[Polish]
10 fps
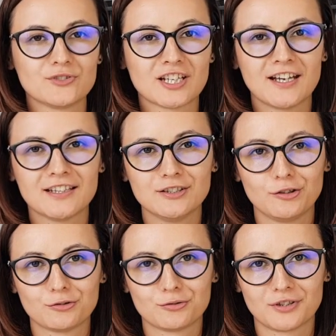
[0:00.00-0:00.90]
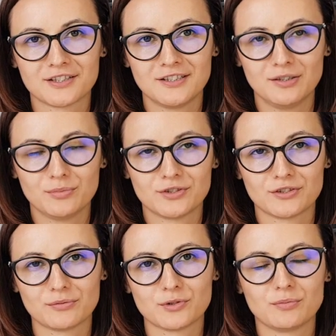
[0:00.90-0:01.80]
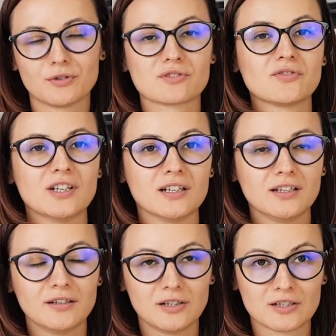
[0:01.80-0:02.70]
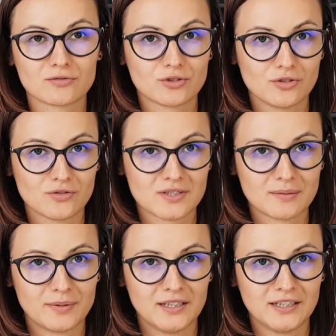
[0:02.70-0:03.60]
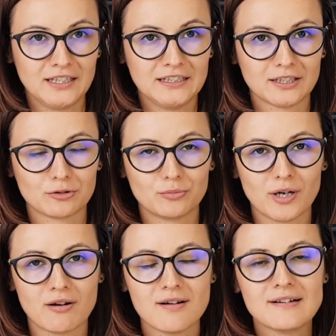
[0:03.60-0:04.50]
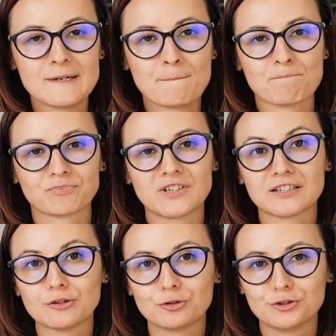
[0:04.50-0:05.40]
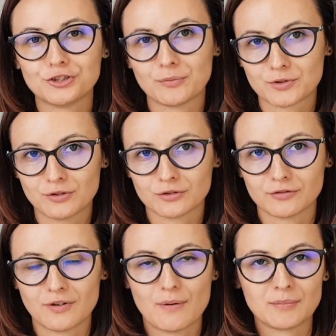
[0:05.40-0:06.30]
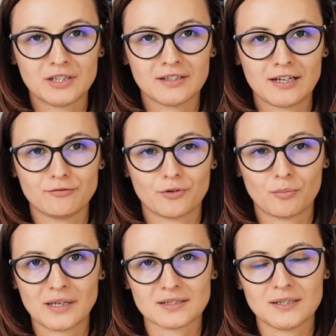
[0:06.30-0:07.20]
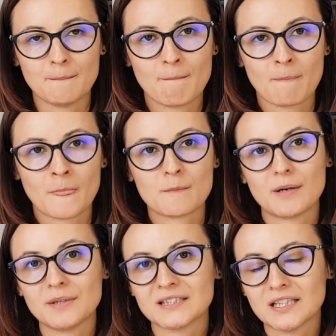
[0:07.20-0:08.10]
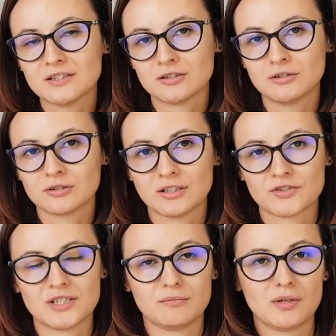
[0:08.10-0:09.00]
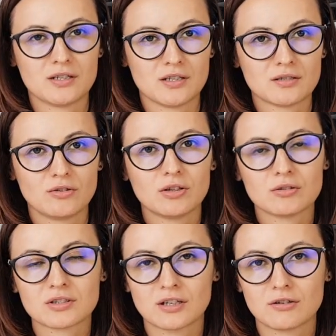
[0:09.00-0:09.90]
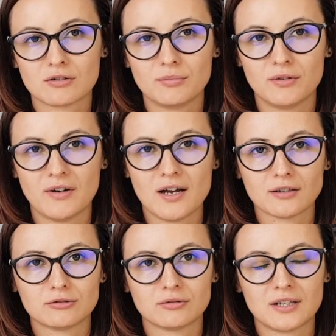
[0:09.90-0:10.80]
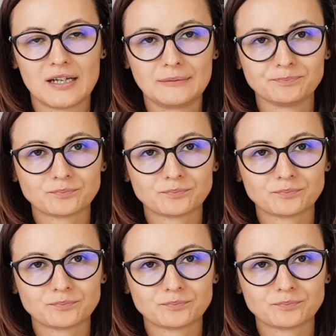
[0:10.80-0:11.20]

zagadnień, które chcielibyście, żebyśmy rozwinęli, jest wrzodziejące zapalenie jelita grubego. Dlatego dzisiaj przygotowałam kilka informacji. Pamiętajcie tylko na wstępie, że jest to jednostka chorobowa, która